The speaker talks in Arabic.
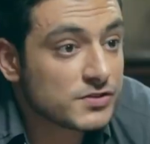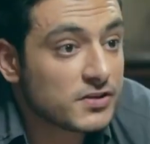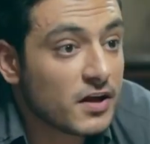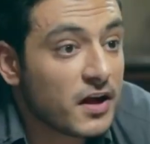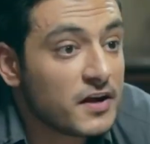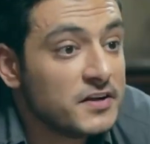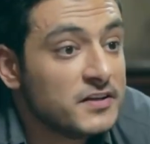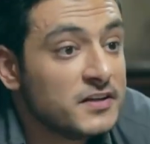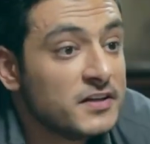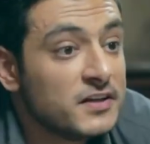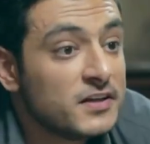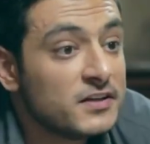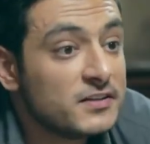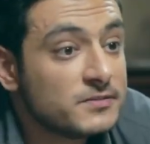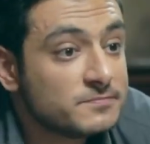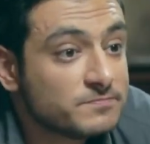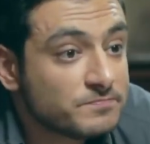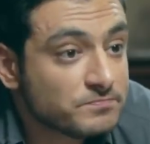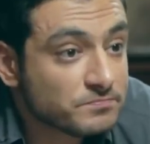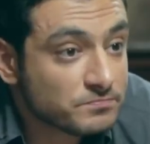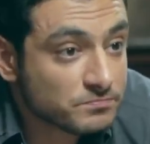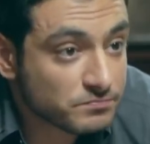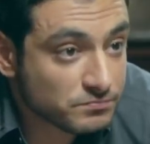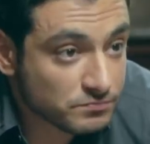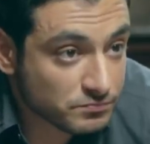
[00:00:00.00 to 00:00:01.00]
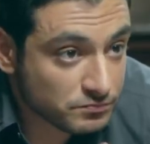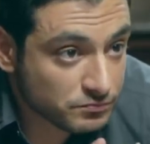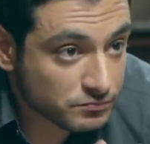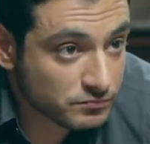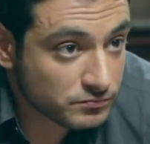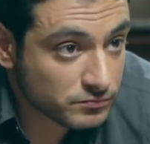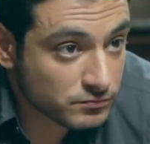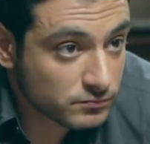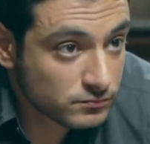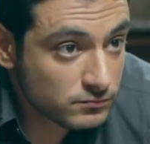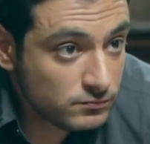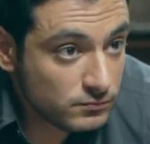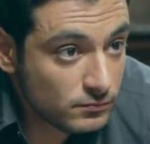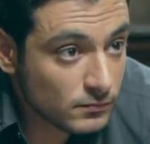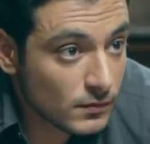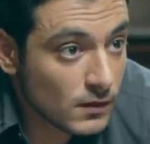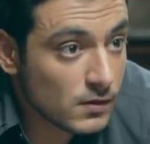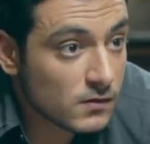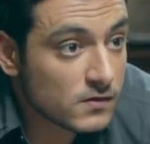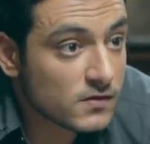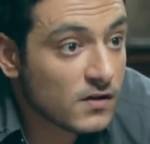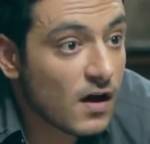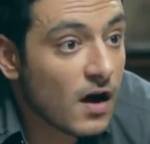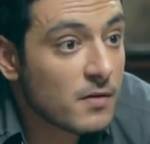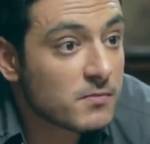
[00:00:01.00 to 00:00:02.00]
مستحيل
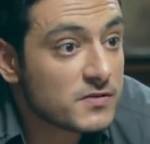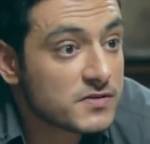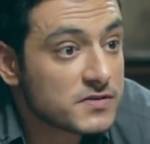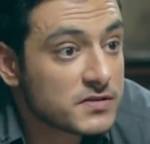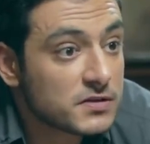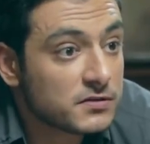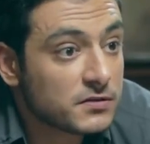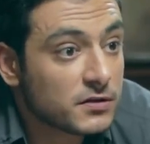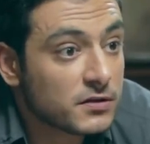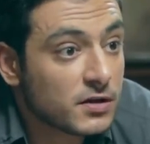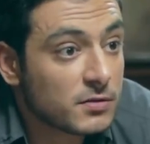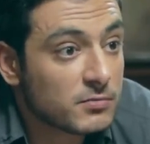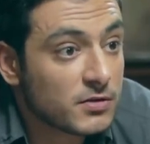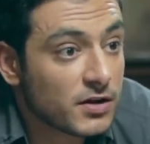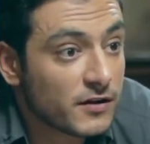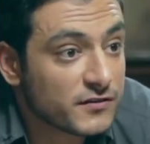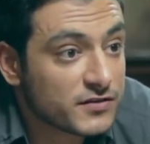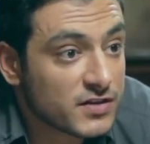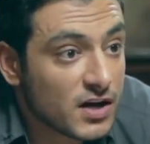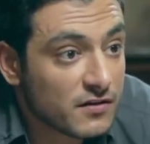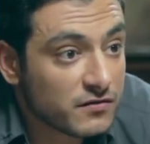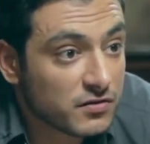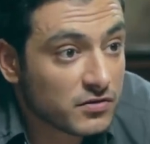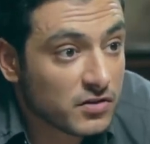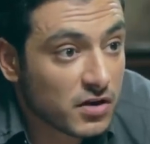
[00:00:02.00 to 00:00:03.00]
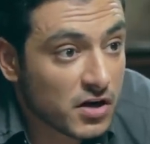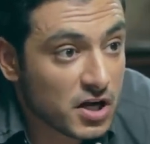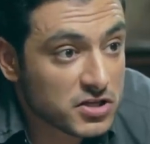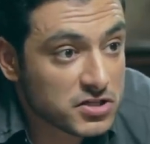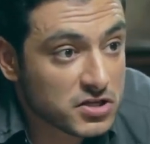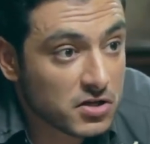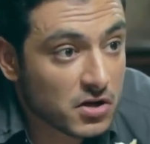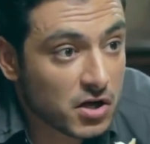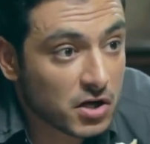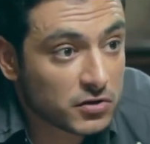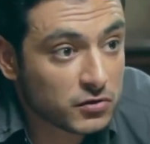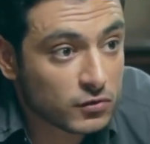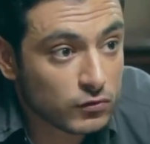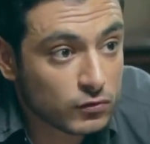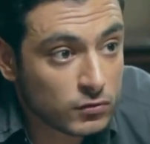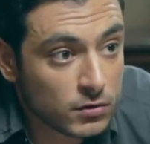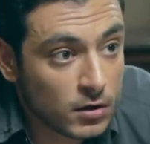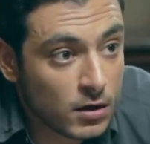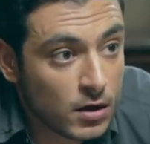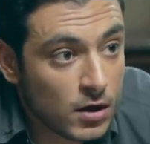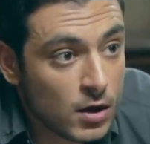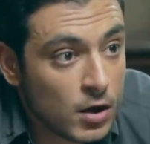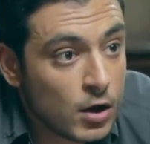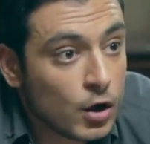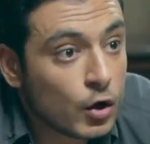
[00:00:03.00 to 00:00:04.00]
صعب الست ترمي نفسها في النار عشان خاطر
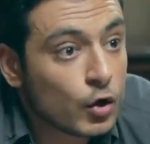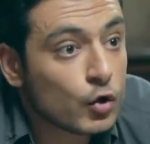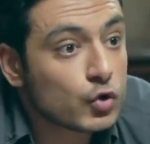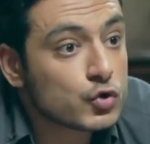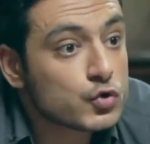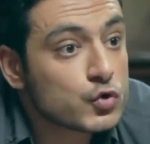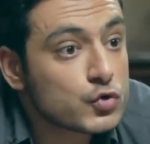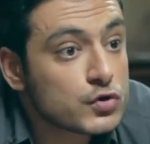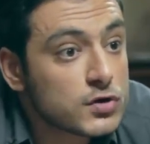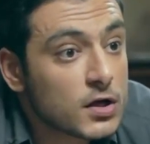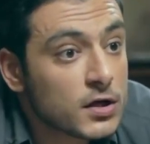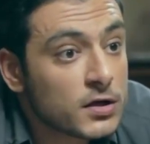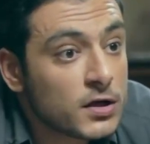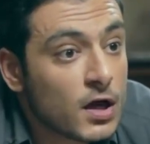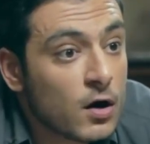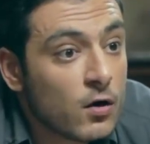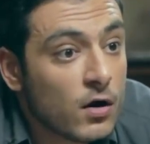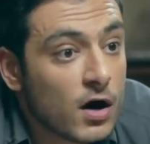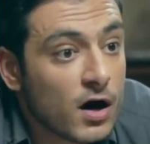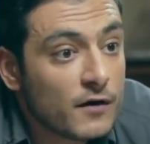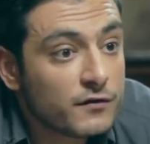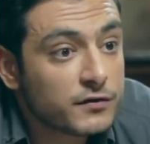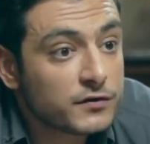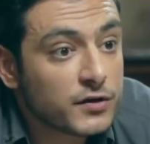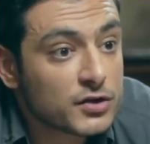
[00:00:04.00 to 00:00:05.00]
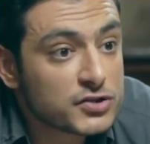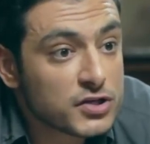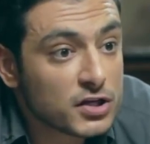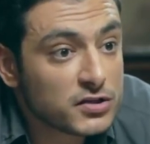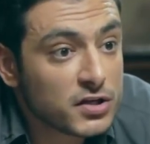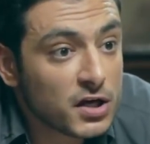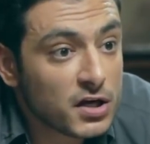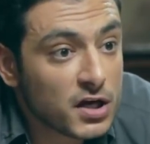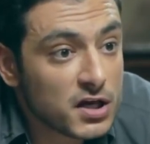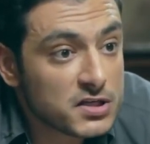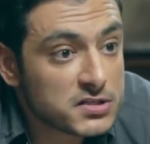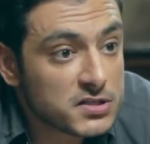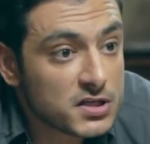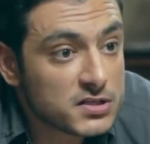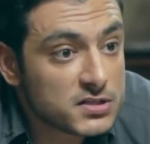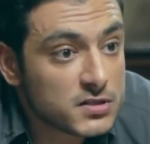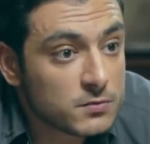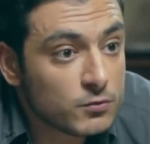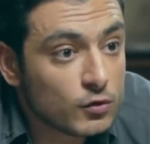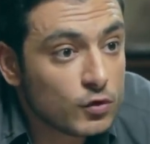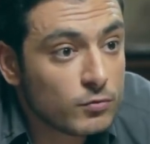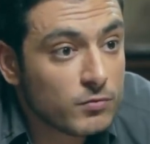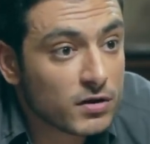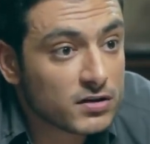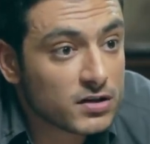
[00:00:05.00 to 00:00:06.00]
خصوصا انها وقفت نشاطها
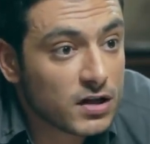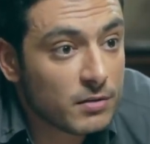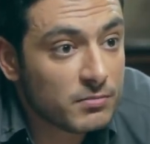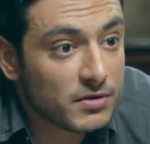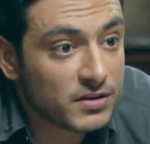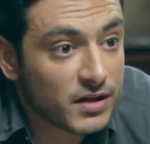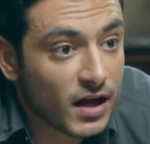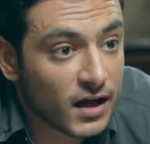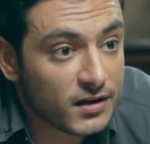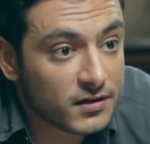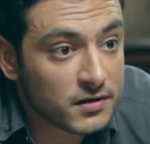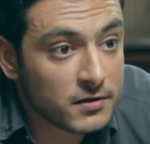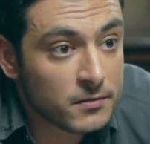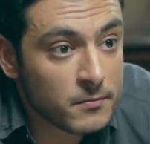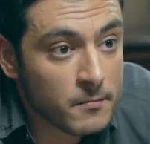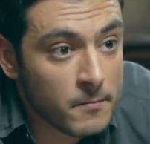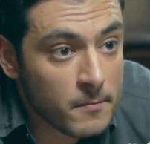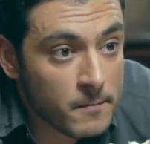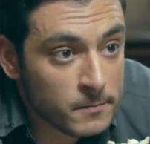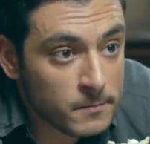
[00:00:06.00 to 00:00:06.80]
الاساسي من يوم ما اتلمت عليه